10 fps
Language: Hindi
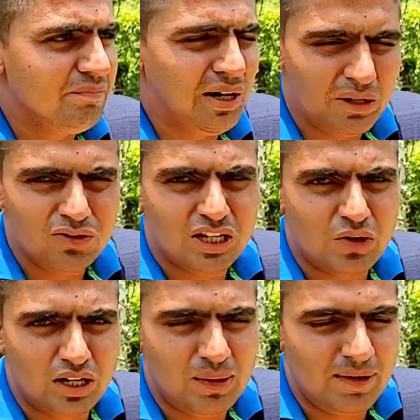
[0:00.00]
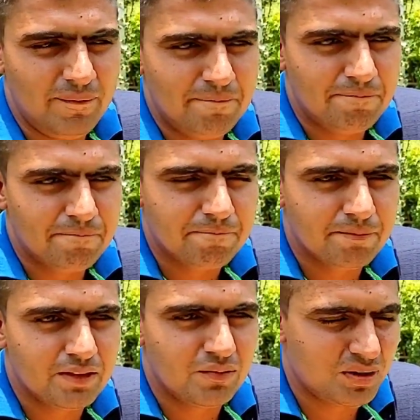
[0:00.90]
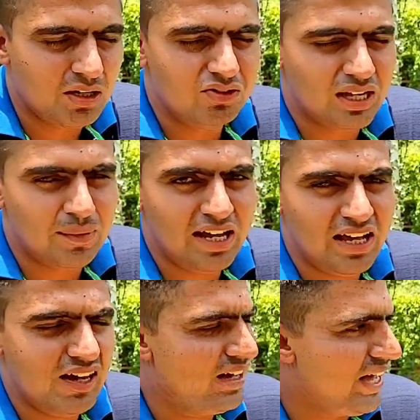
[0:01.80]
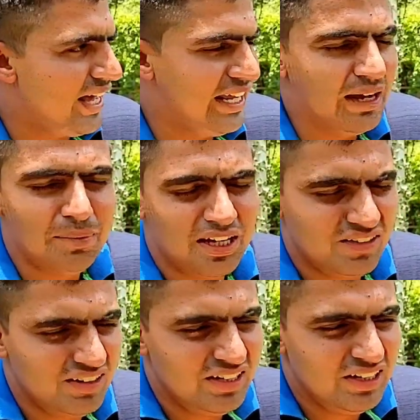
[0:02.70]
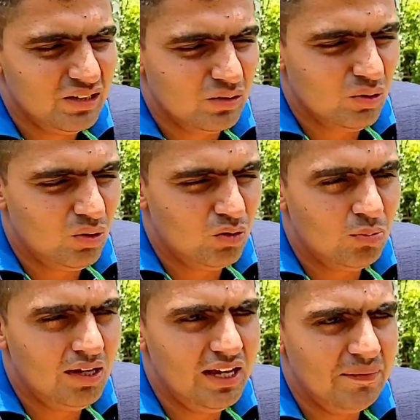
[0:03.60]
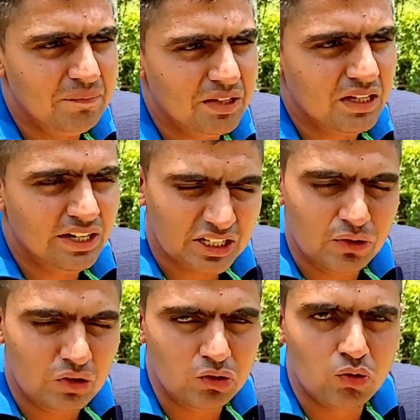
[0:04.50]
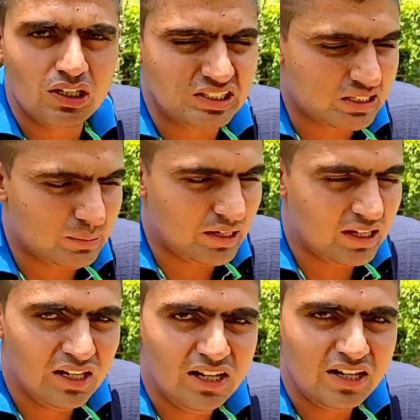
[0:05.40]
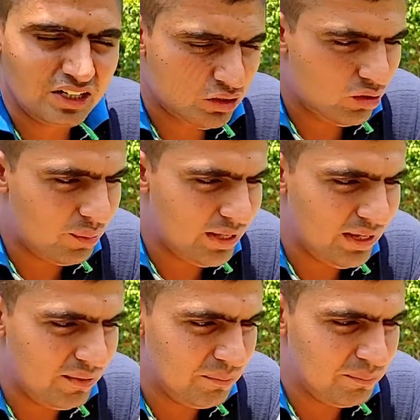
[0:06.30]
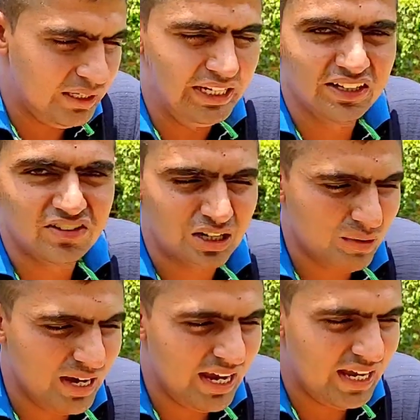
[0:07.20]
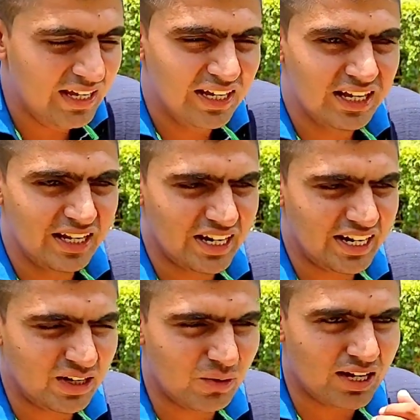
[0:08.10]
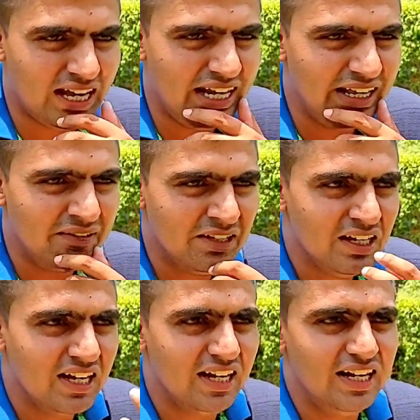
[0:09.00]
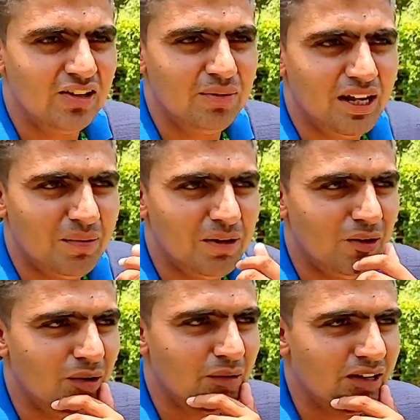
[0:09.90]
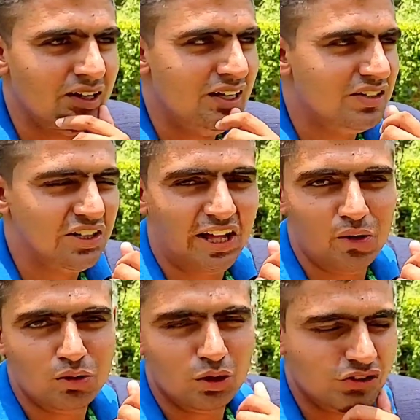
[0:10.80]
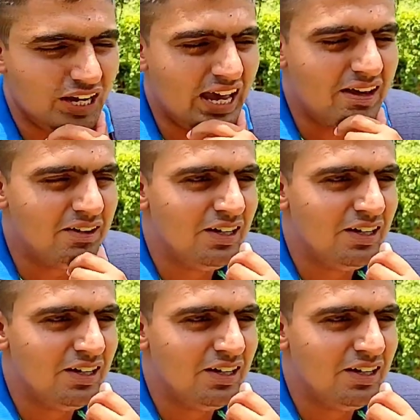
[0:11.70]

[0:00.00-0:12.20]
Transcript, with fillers: फाइव स्टार होटलों में फाइव स्टार में आ रहे हैं यहाँ आज तो उनमें लड़की होनी जरूरी है साथ में लड़की अपने फीलिंग अच्छी रवा है गला खाना खुना खा ले गला तो मैं यार फिर वो छड़ा ऊ तो जो है